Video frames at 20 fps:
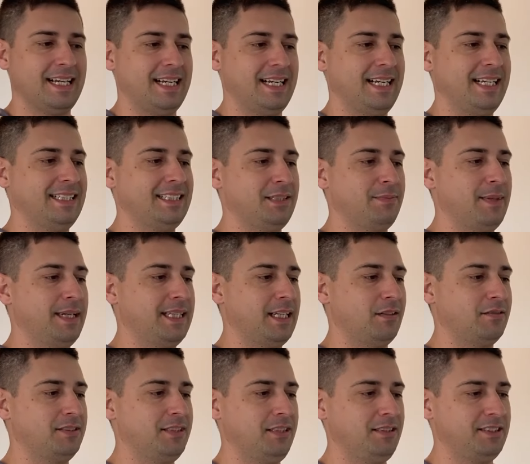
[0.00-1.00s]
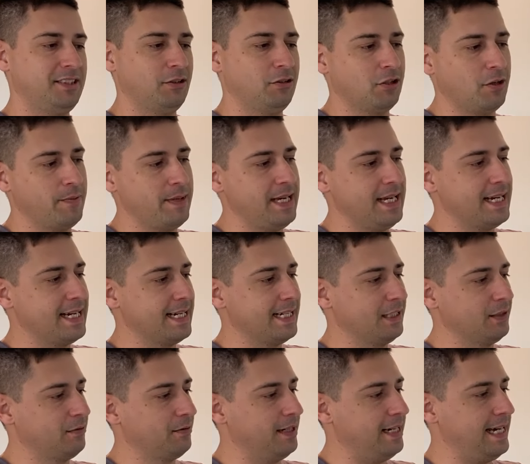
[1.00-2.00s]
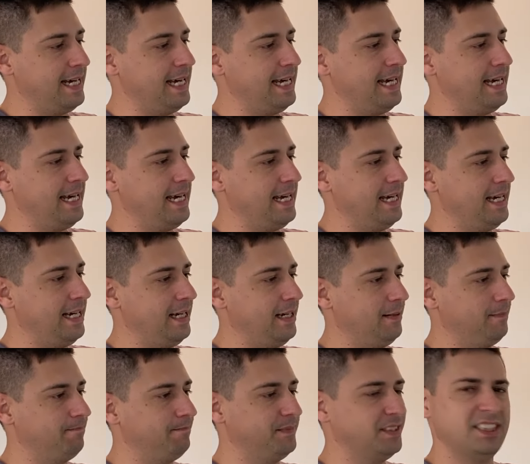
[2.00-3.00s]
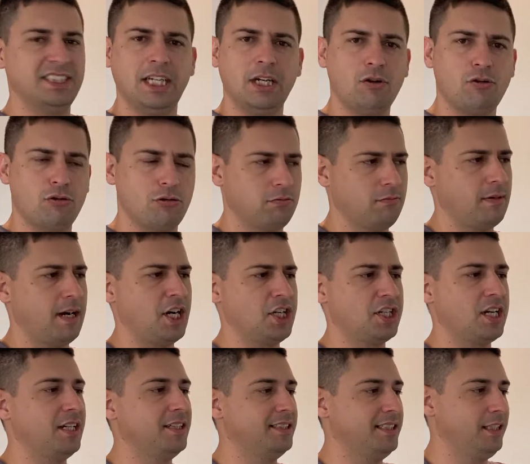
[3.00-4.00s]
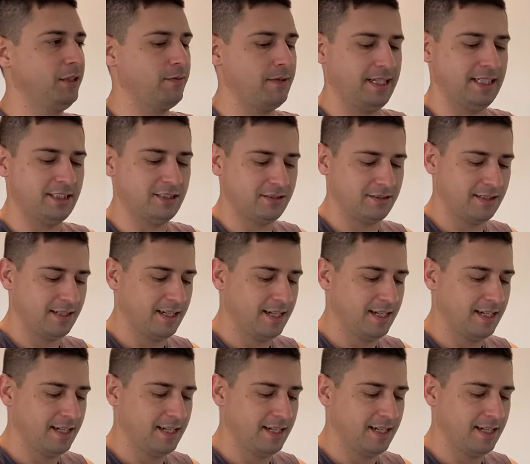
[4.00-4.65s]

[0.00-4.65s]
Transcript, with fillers: Esse metalzinho, se eu não me engano, é zinco. Acho que é zinco, é isso.